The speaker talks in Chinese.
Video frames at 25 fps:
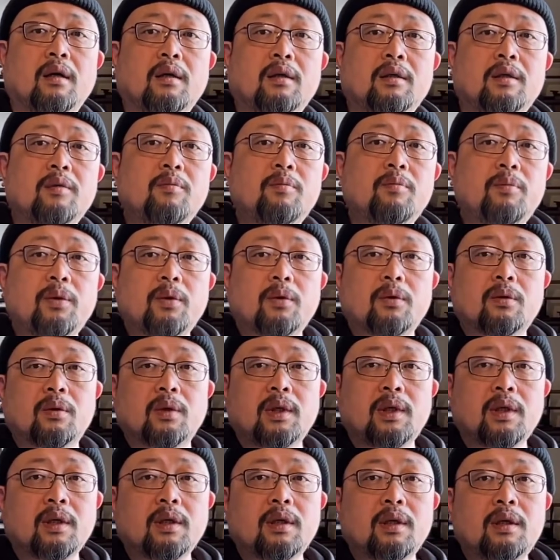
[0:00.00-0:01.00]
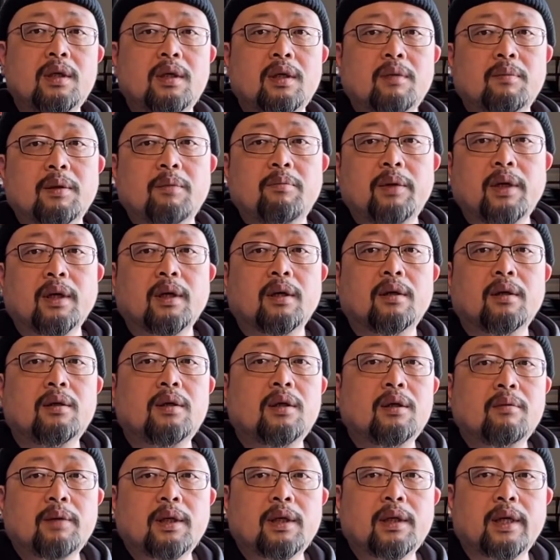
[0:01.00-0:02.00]
您比如说，您看日本，比
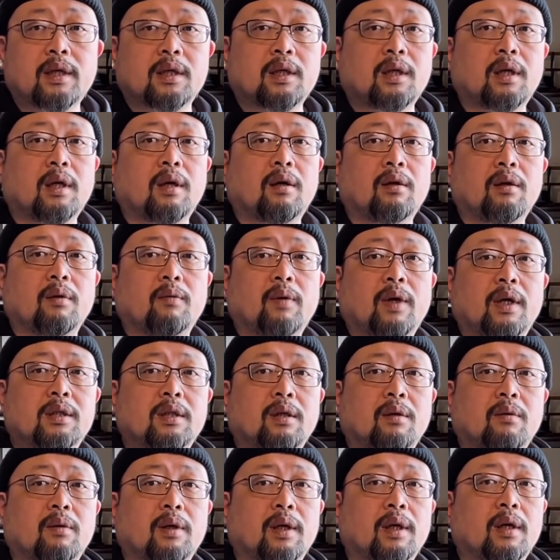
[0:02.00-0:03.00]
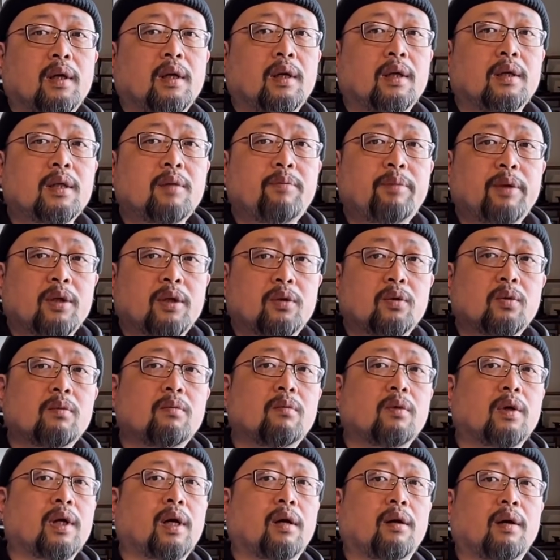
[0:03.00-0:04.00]
日本也是老龄化社会，这比中
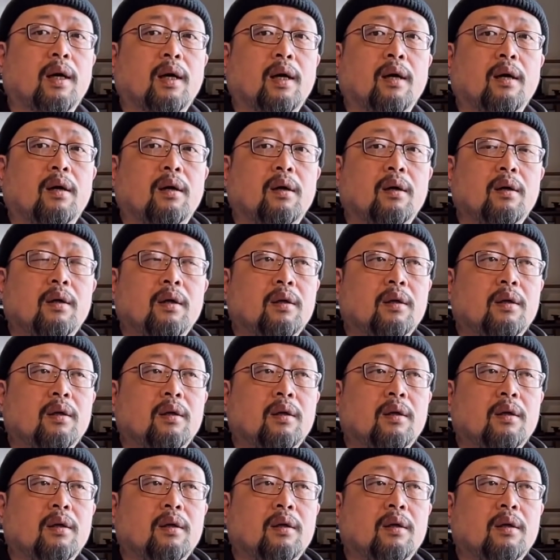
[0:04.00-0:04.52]
国要老。